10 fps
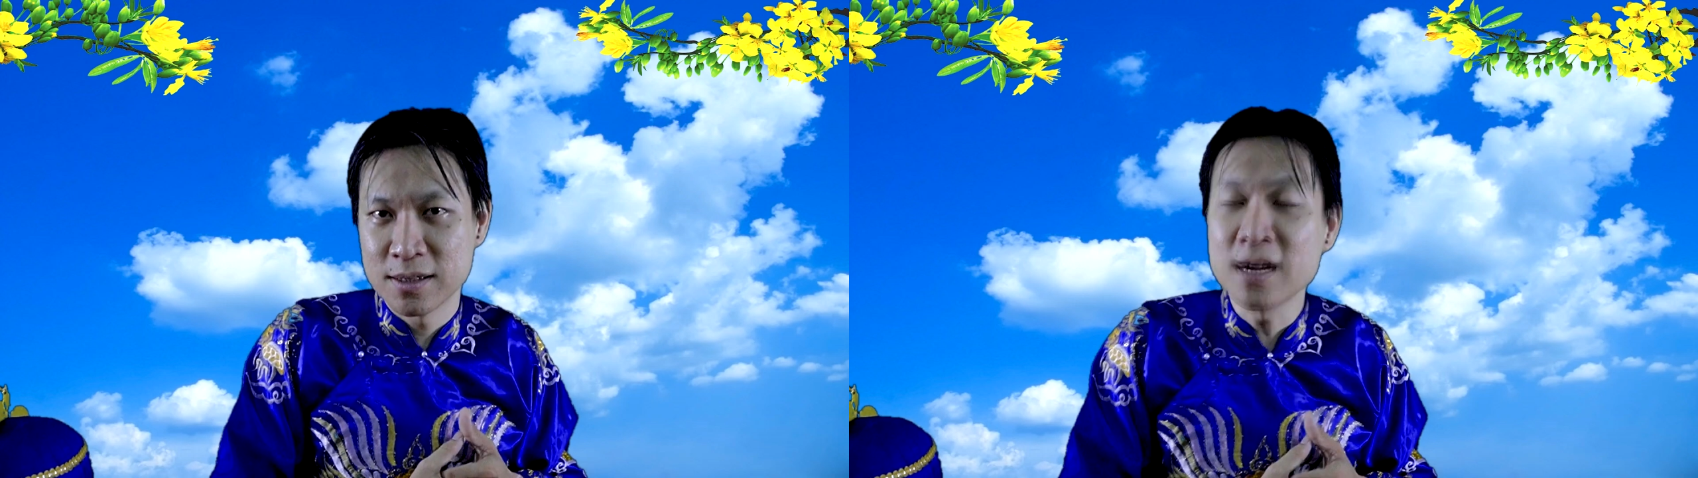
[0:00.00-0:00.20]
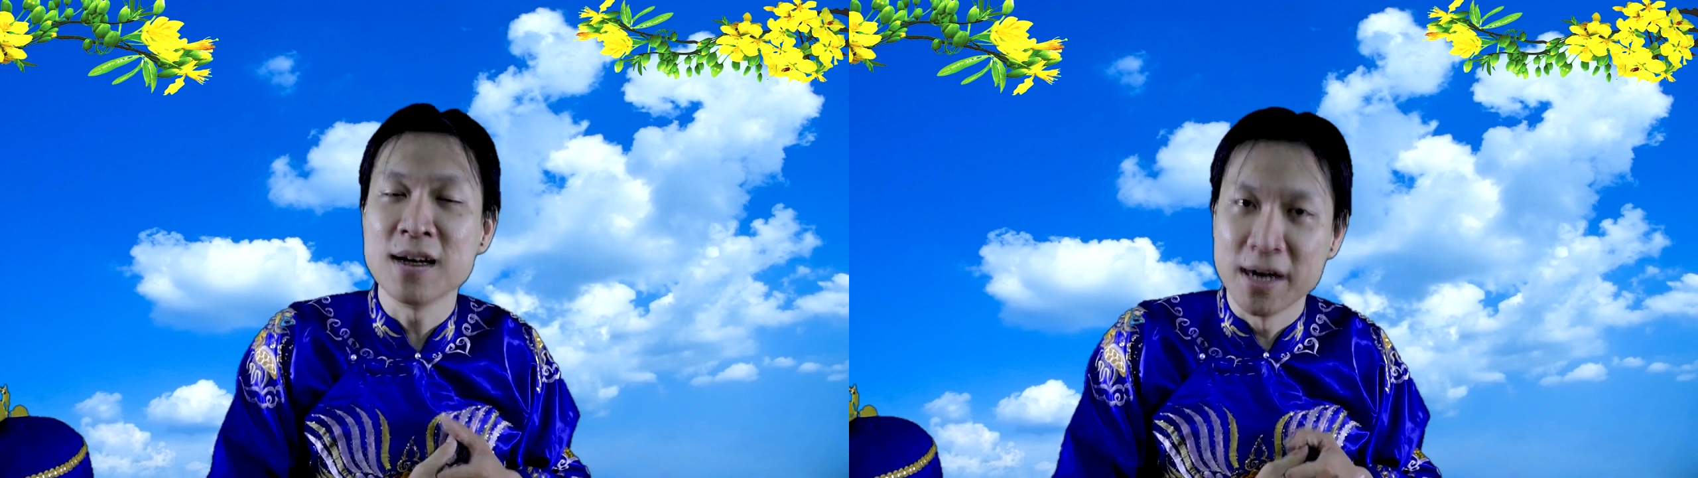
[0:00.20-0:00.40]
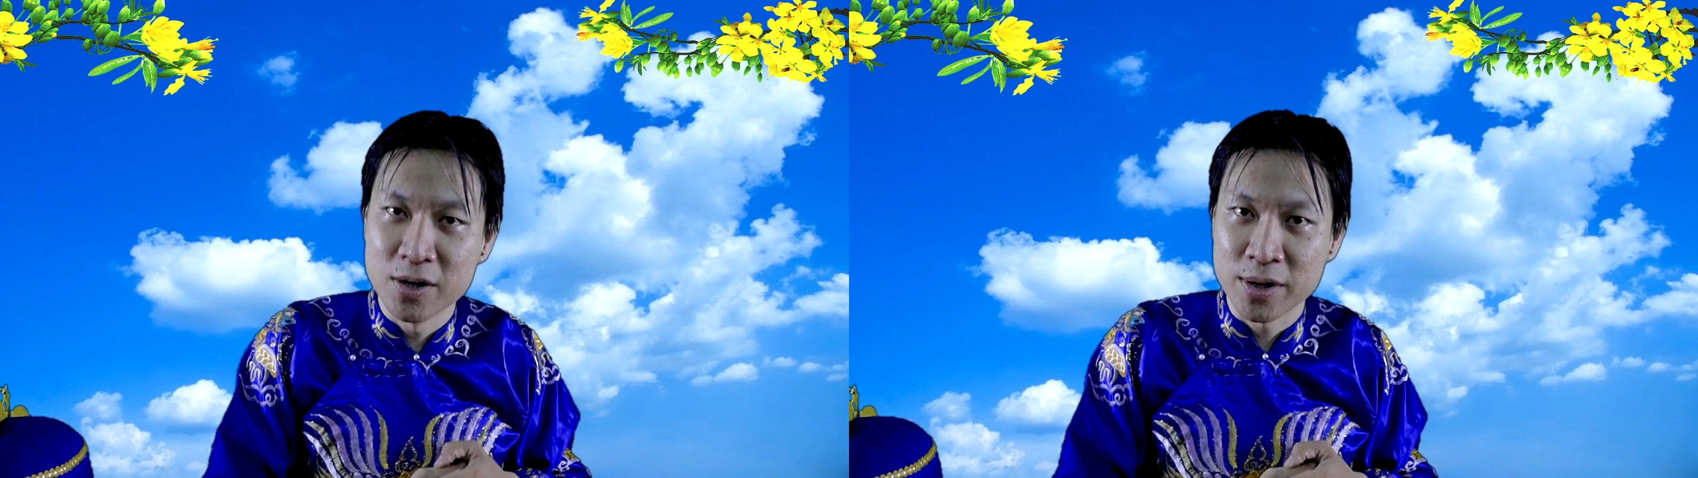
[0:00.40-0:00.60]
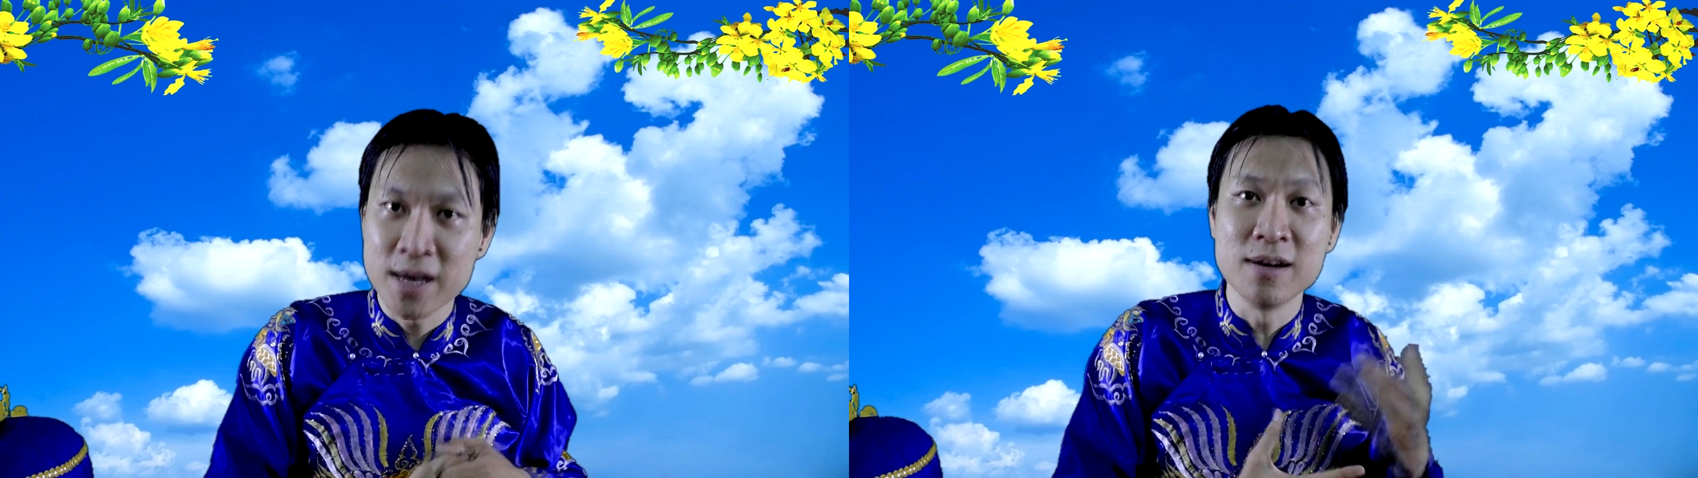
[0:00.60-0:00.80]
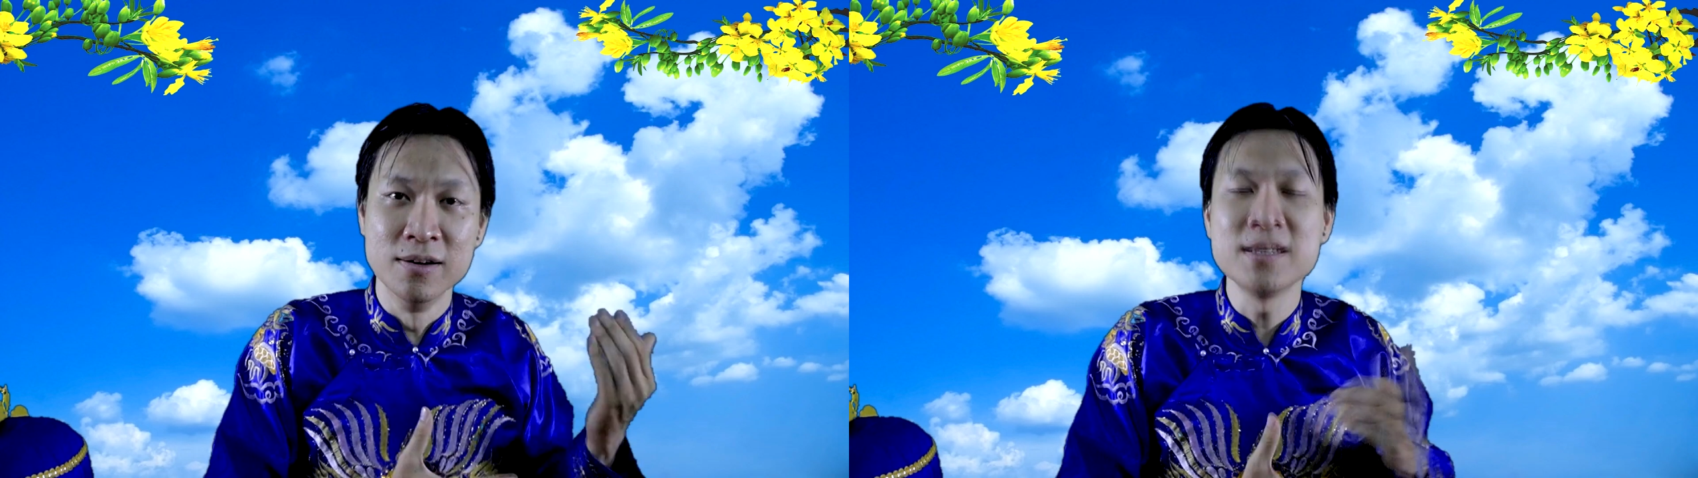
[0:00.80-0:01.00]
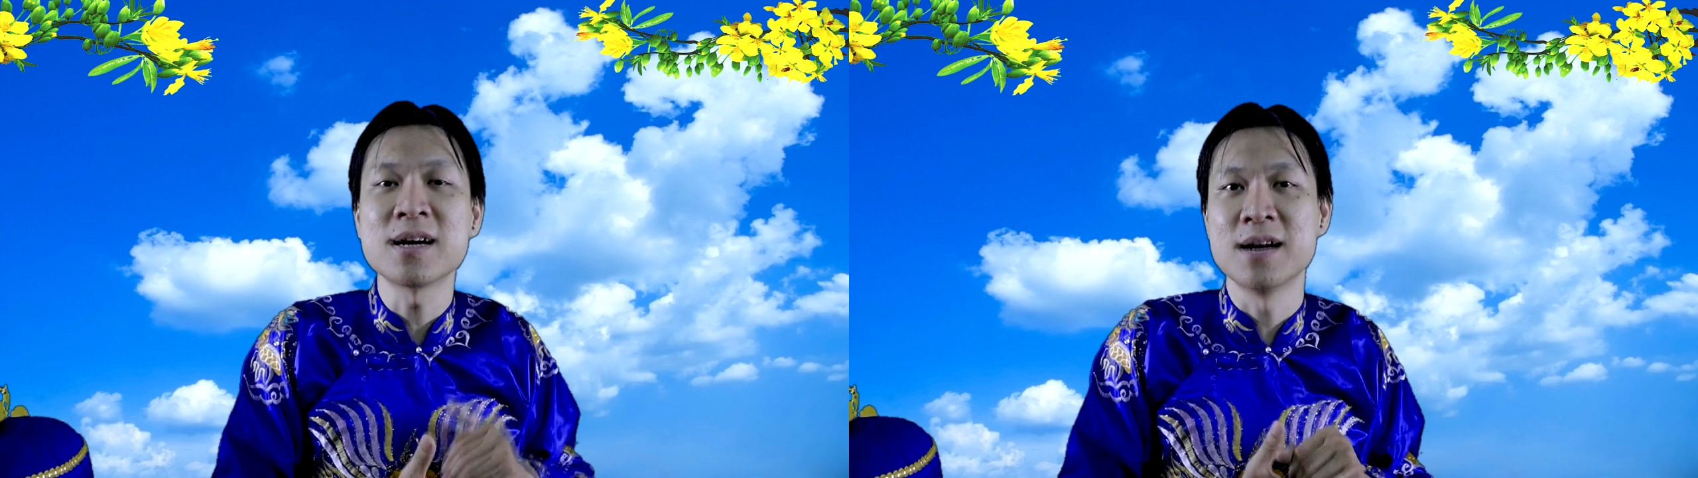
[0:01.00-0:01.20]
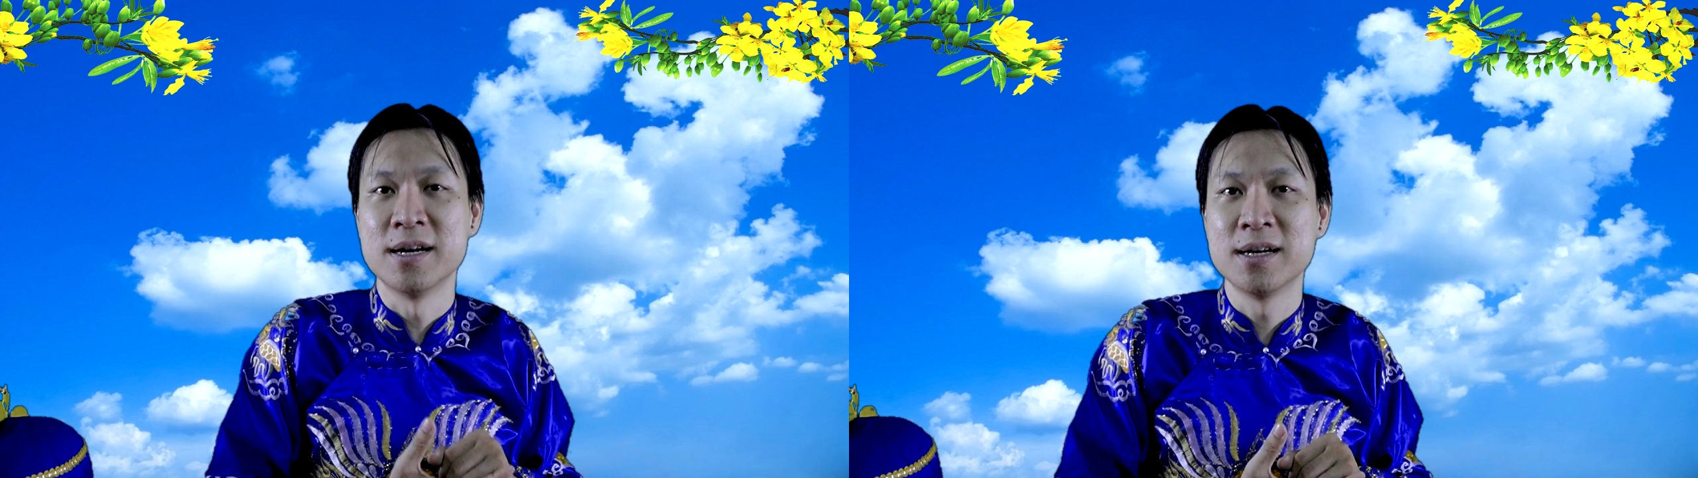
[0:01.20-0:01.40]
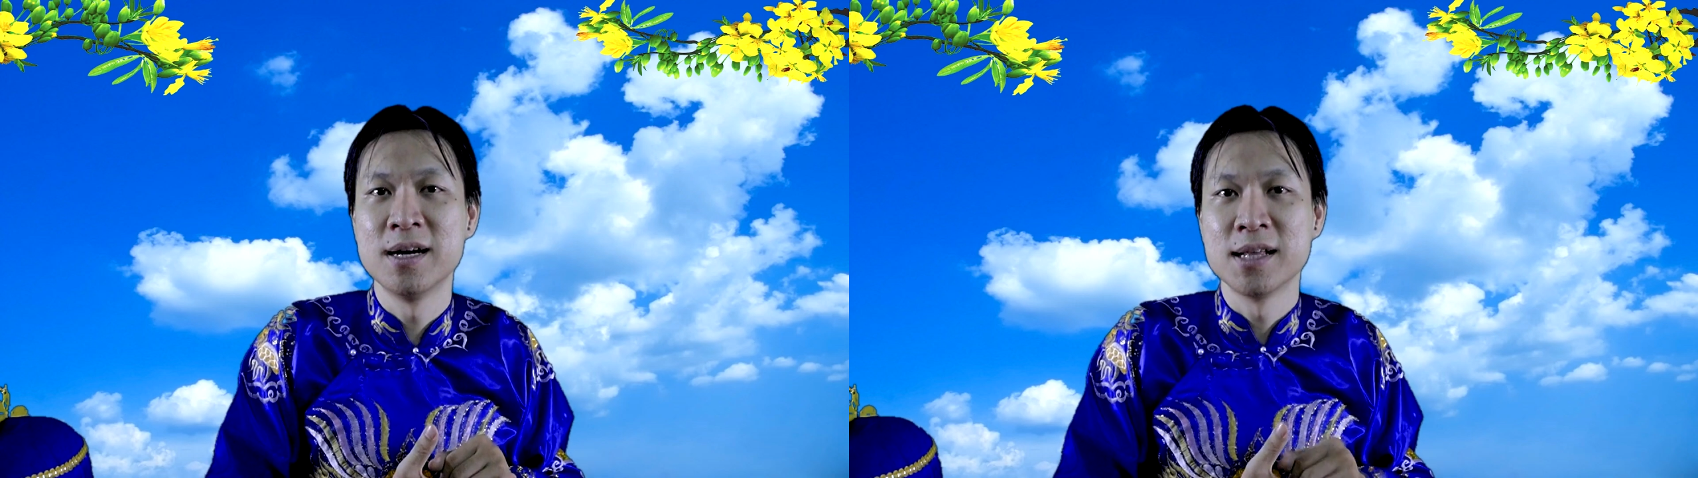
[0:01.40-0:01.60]
nhất định rồi Cái ngưỡng nhất
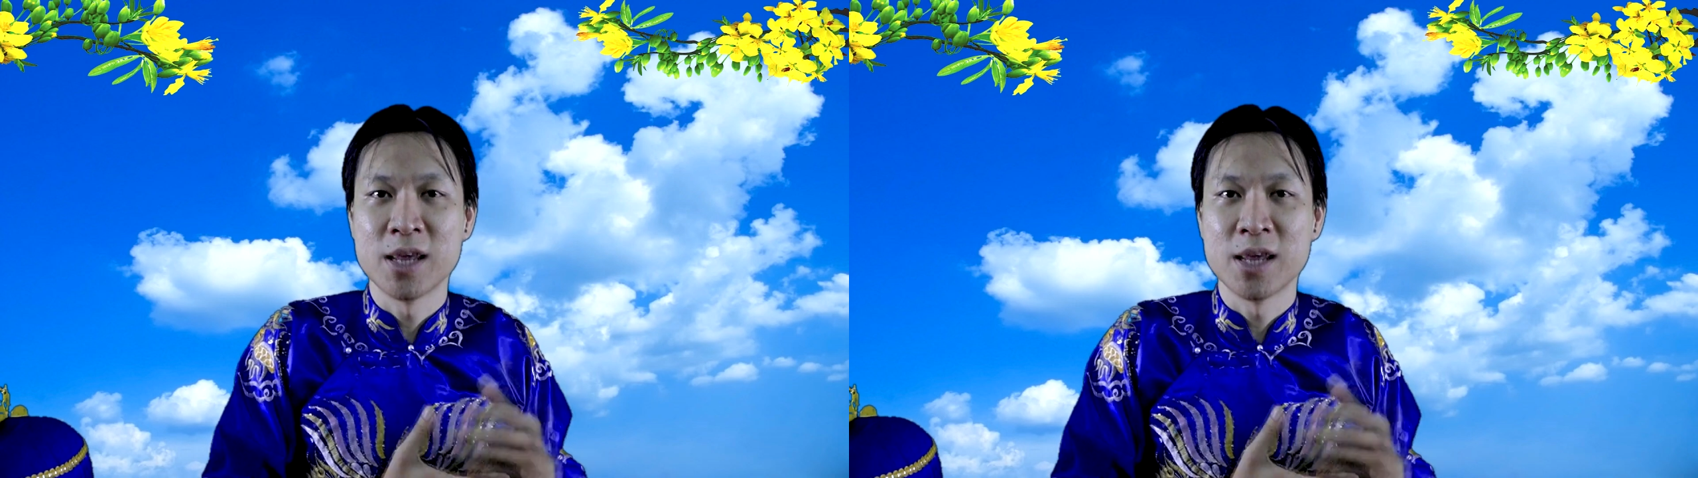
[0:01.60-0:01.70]
định